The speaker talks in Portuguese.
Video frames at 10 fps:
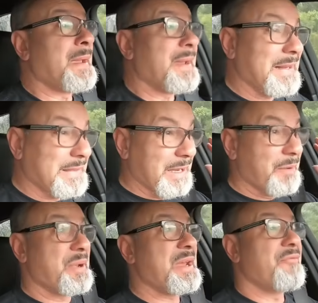e
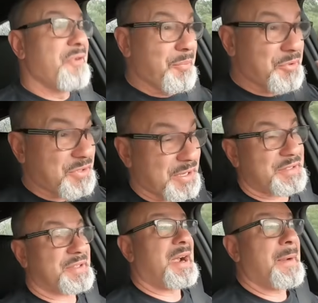também vamos
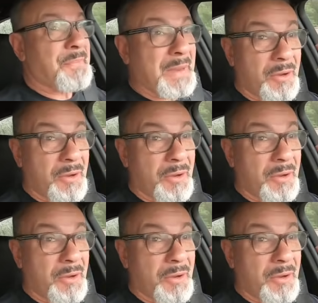testar